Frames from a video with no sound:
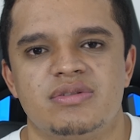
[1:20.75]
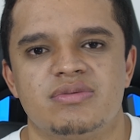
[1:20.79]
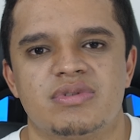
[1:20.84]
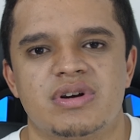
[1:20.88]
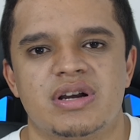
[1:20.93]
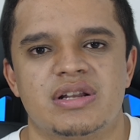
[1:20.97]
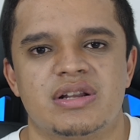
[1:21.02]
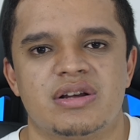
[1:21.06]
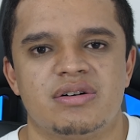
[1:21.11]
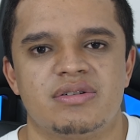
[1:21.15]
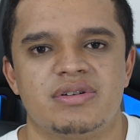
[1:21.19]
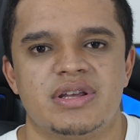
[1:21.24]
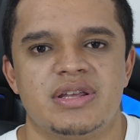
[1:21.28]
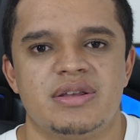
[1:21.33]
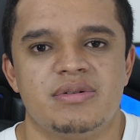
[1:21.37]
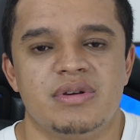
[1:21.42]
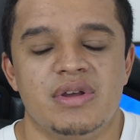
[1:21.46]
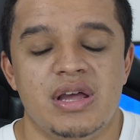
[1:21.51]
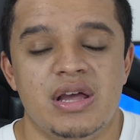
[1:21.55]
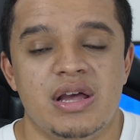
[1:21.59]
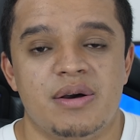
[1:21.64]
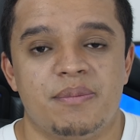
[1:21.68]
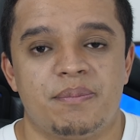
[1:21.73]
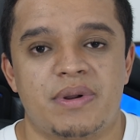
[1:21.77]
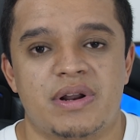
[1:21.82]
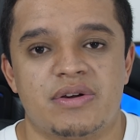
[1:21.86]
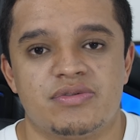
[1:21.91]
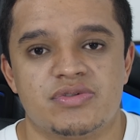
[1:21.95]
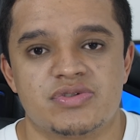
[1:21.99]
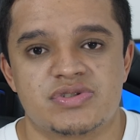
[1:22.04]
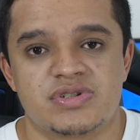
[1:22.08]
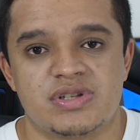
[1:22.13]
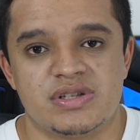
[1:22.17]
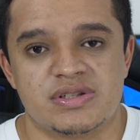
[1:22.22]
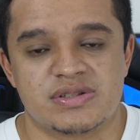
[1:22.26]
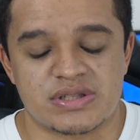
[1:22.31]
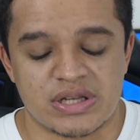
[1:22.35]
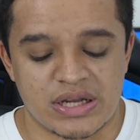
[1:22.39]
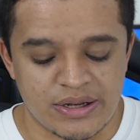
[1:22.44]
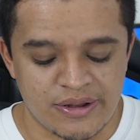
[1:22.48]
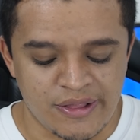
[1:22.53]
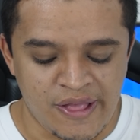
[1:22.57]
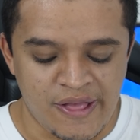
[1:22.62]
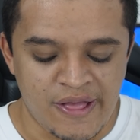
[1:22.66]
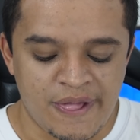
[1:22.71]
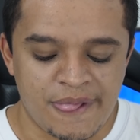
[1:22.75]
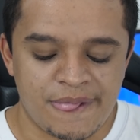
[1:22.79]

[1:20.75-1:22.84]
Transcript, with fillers: no canal aí para vocês, tá?